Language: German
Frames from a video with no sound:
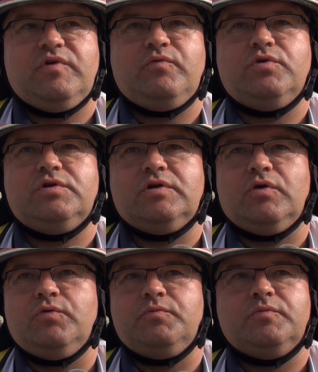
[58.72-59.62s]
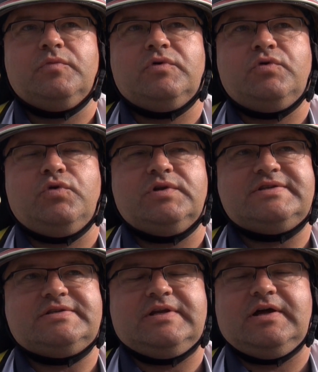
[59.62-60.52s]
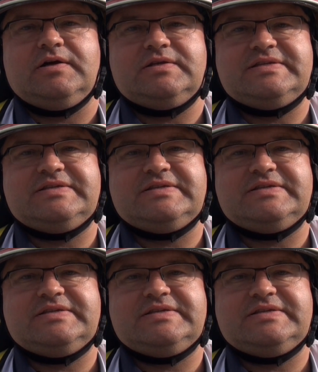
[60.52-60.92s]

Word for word: Wir wurden um kurz nach